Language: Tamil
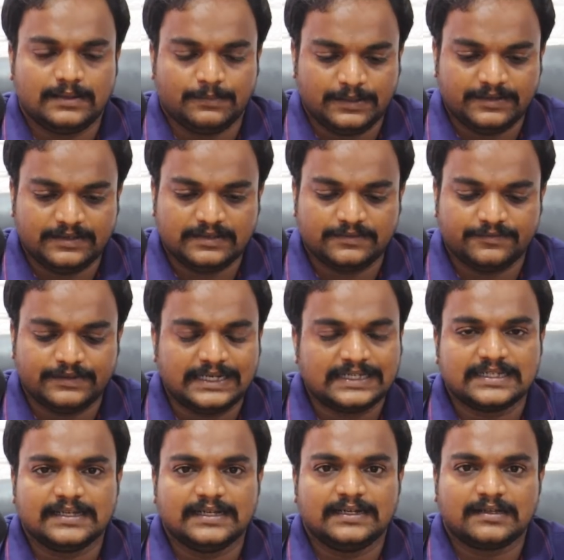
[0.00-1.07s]
நம்ம
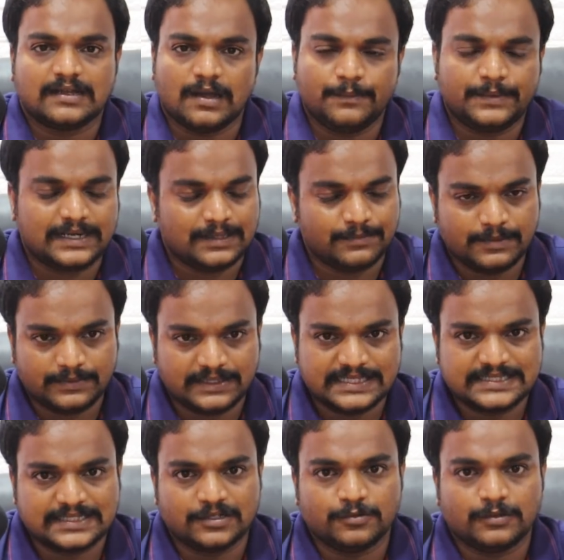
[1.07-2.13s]
விளக்குகள் காப்பர் எல்லாமே
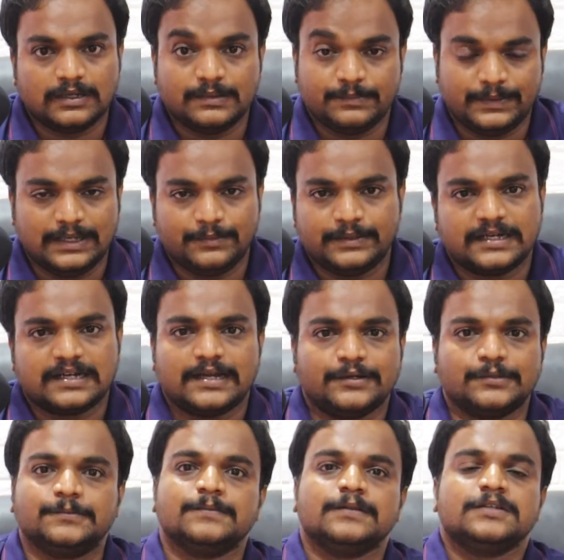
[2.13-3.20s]
தேய்ச்சி கழுவாங்க பல பல
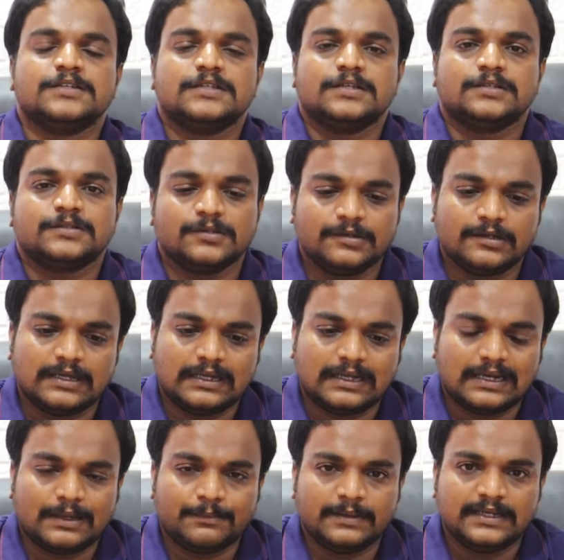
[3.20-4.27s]
ஆகிடும் ஸோ
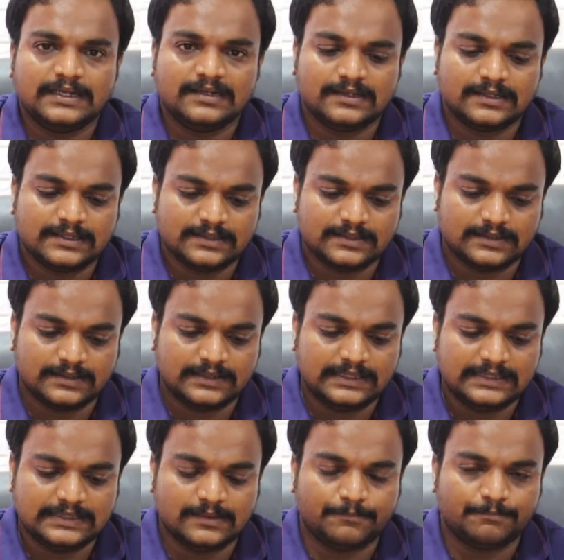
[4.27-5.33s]
நம்ம என்னென்னா
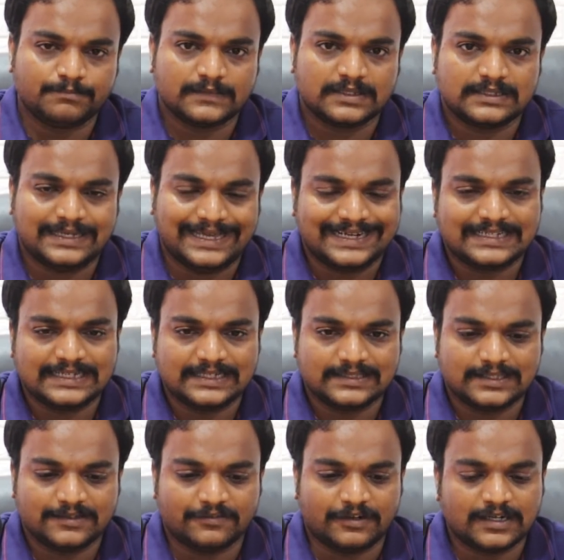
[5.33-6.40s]
இதை டேரெக்டாக
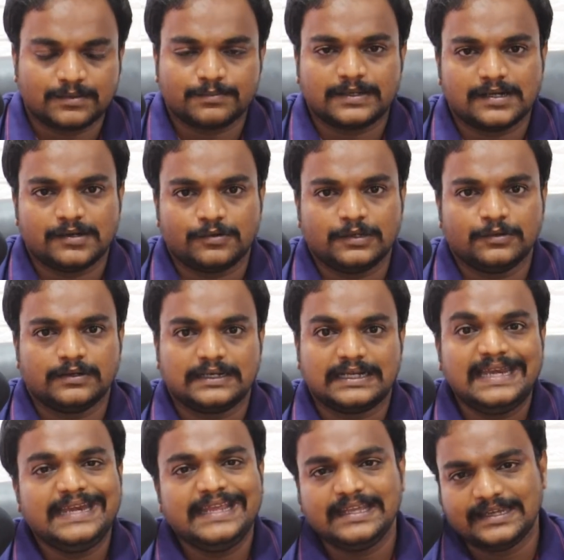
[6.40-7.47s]
இந்த வாட்டர் பாட்டில் கூட ஒரு
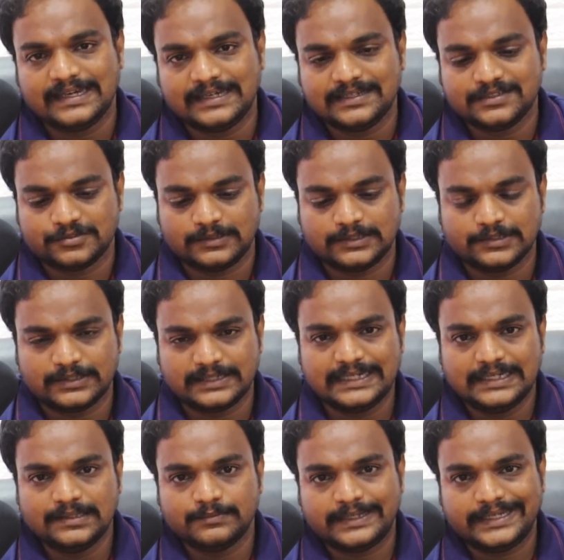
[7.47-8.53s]
க்ளீனிங் கிட்டுன்னு சொல்லிட்டு
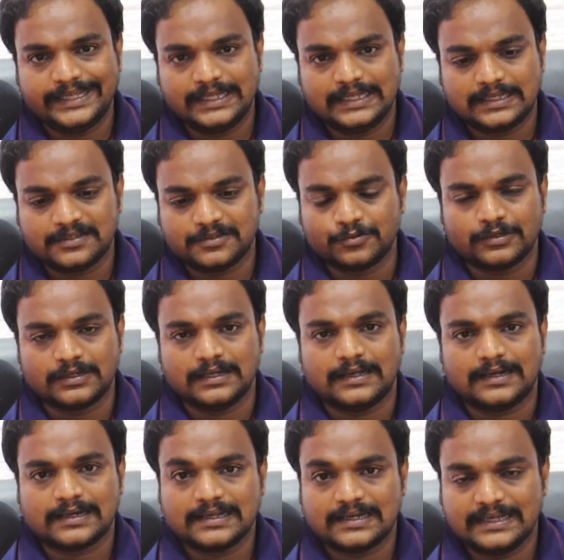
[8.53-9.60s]
கிட்டு மாதிரி
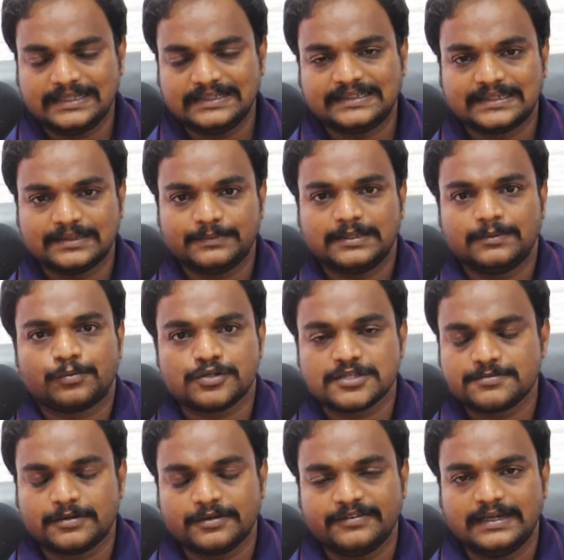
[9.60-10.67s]
கொடுக்கலாம் ஆனால் நான் எந்த இடத்துலையுமே அதை
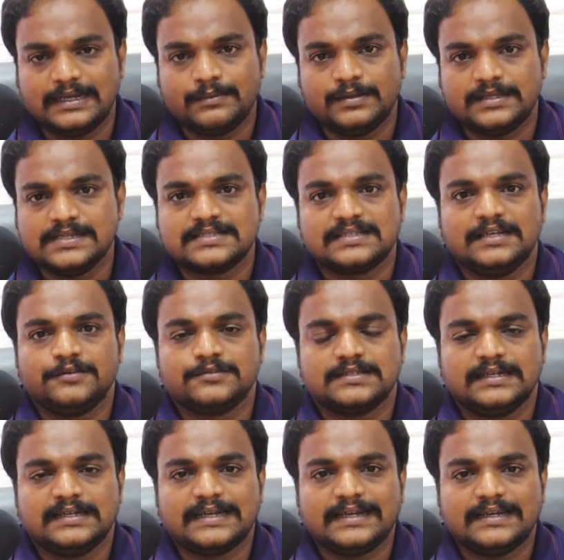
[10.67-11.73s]
ப்ரொஜெக்ட் பண்ணவே இல்லை இமேஜஸ்லேயும்
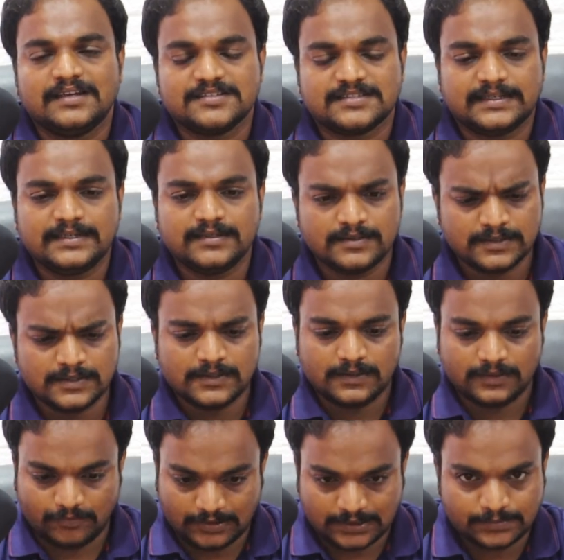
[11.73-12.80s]
சரி டைட்டிலையும் சரி
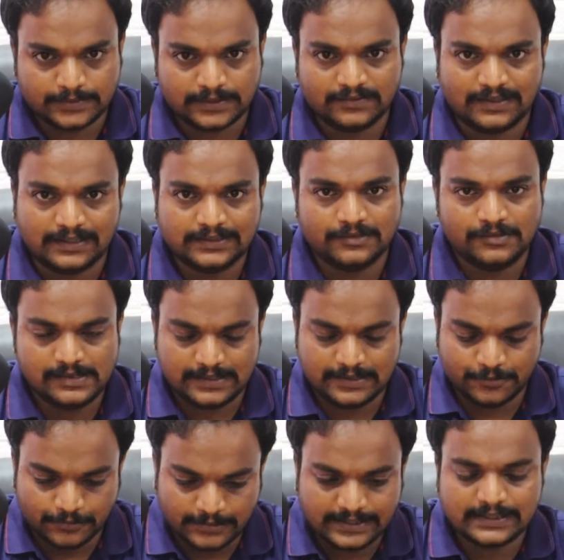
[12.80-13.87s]
வாட்டர் பாட்டில் வாங்குறவங்க
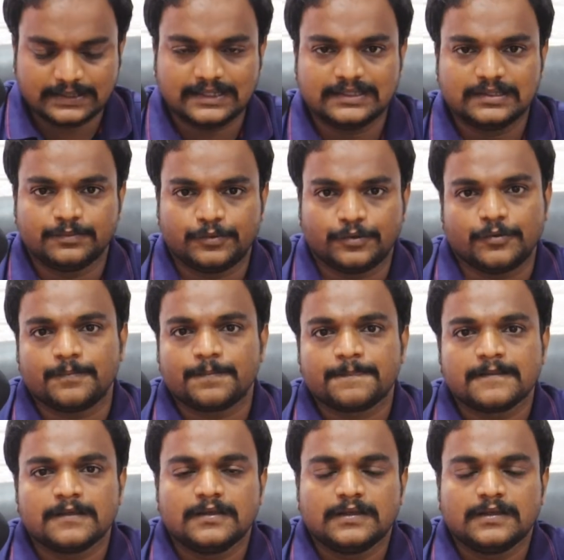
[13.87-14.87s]
கூட இந்த இது போகும்